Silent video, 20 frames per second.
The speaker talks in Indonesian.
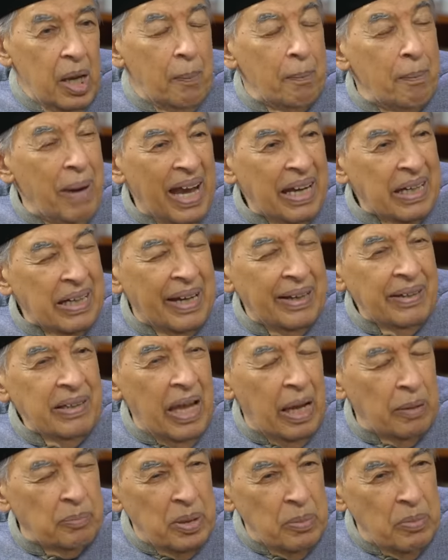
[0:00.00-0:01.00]

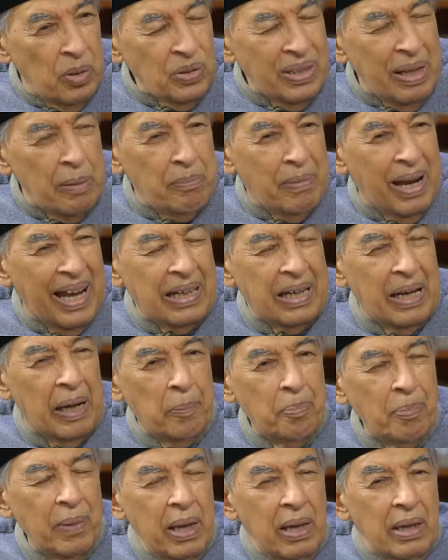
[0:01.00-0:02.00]
Bahkan Abi mau
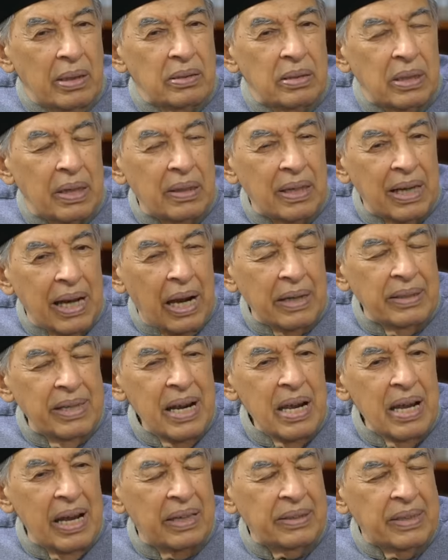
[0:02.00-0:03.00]
tambahkan,
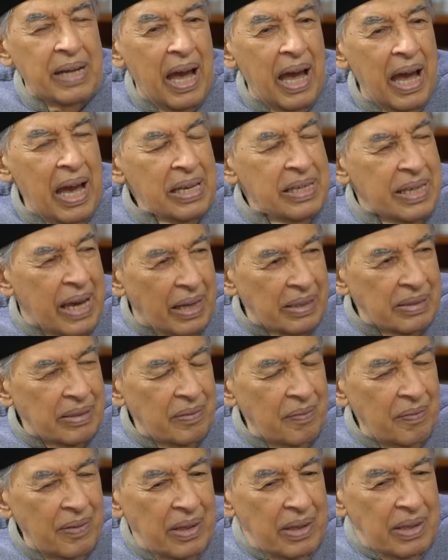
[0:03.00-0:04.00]
terkadang ada ayat
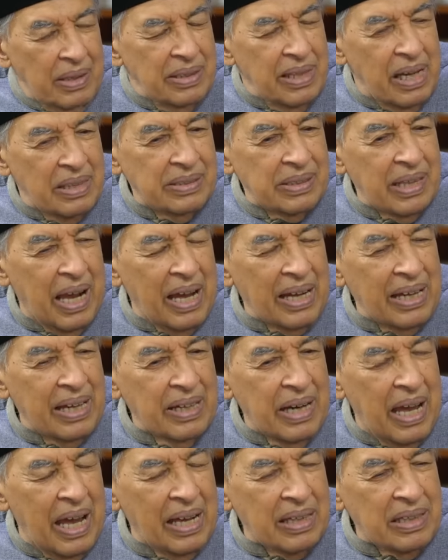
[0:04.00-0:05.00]
yang
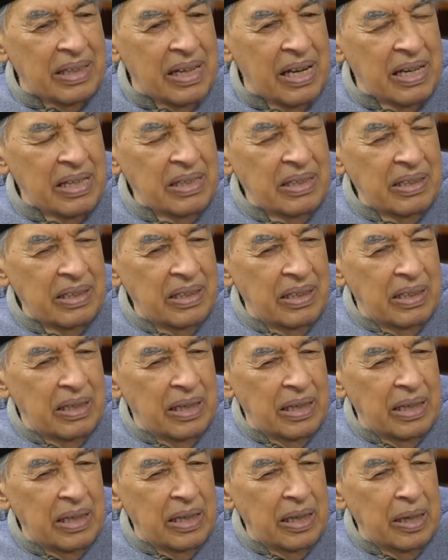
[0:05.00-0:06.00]
seakan-akan
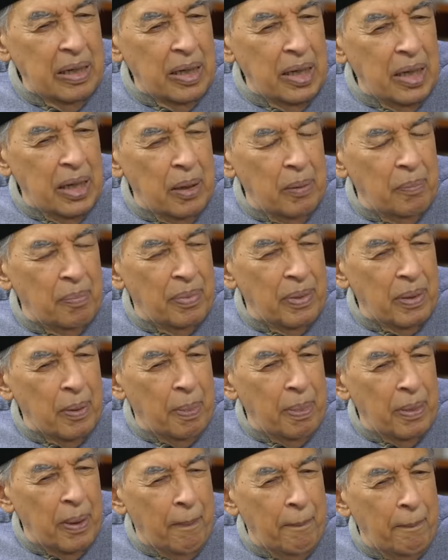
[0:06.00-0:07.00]
eh,
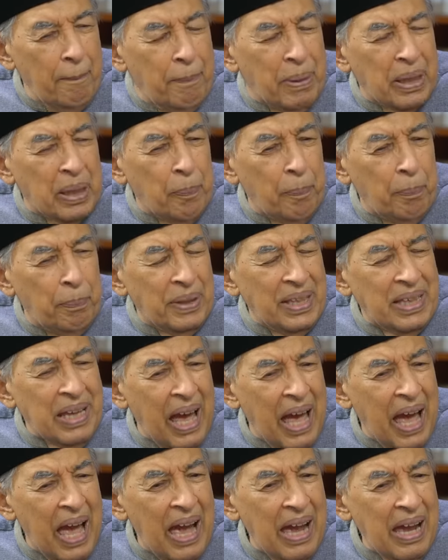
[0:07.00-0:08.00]

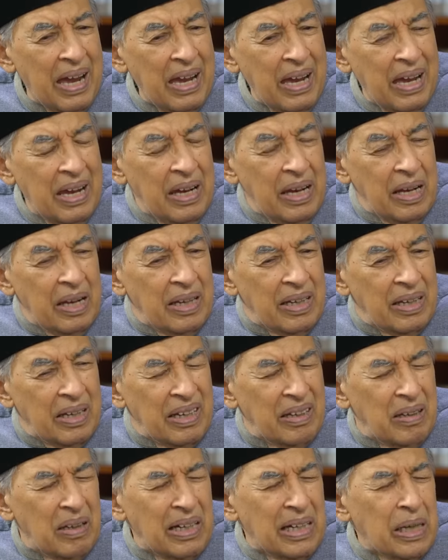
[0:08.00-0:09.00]
berpihak
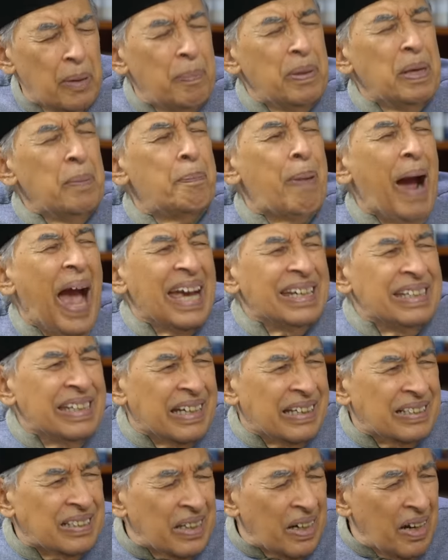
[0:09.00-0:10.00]
lebih
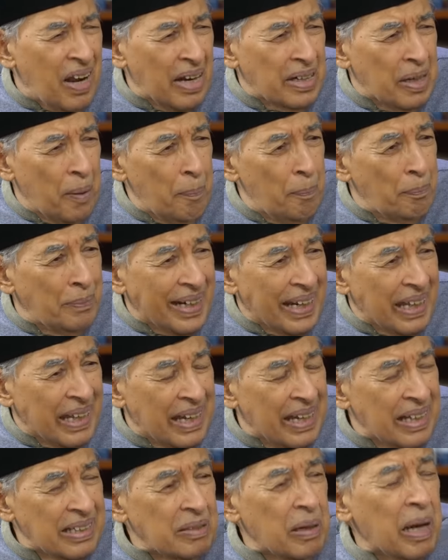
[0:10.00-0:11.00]
baik terhadap
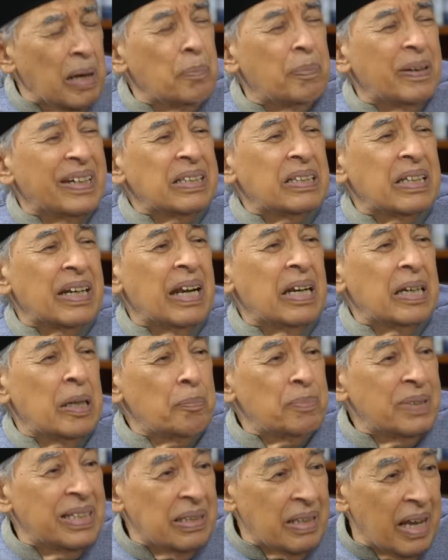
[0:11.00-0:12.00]
mereka daripada
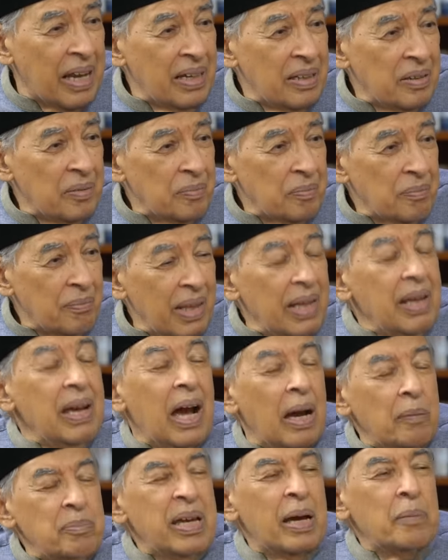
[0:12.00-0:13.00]
terhadap kita.
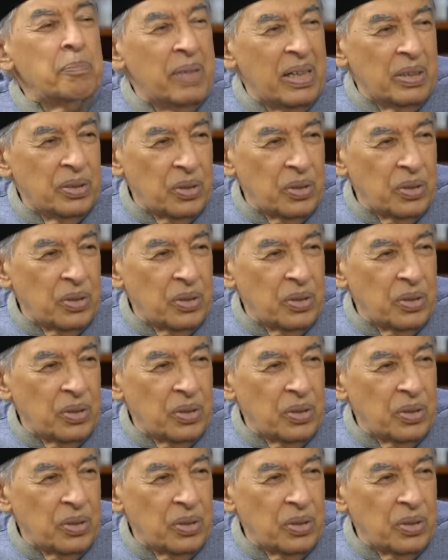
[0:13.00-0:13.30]
Abi ambil